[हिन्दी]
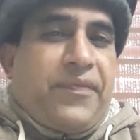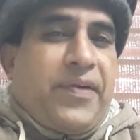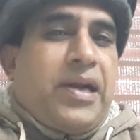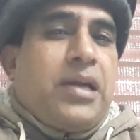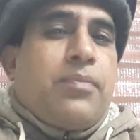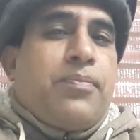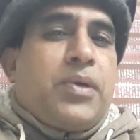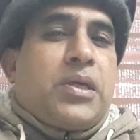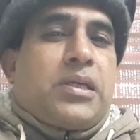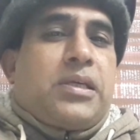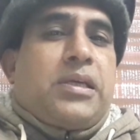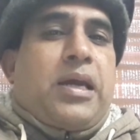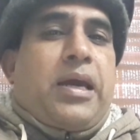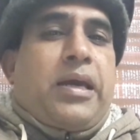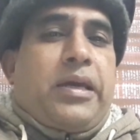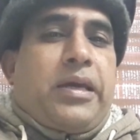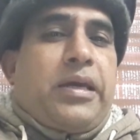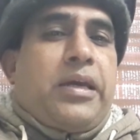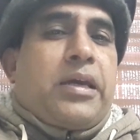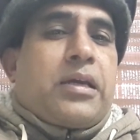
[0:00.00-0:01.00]
डिफेंड भी
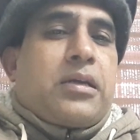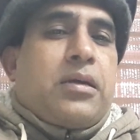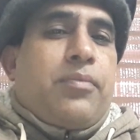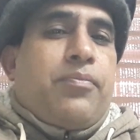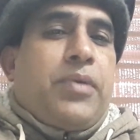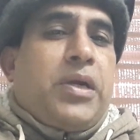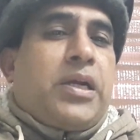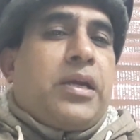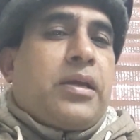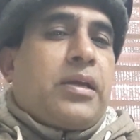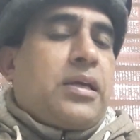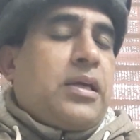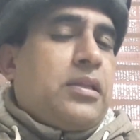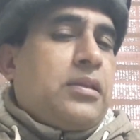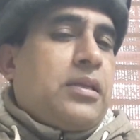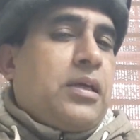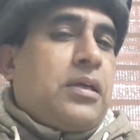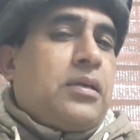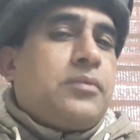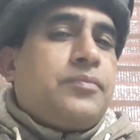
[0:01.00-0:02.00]
किया एक मीटिंग के
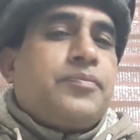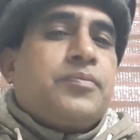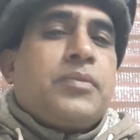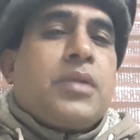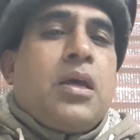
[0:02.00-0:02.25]
अंदर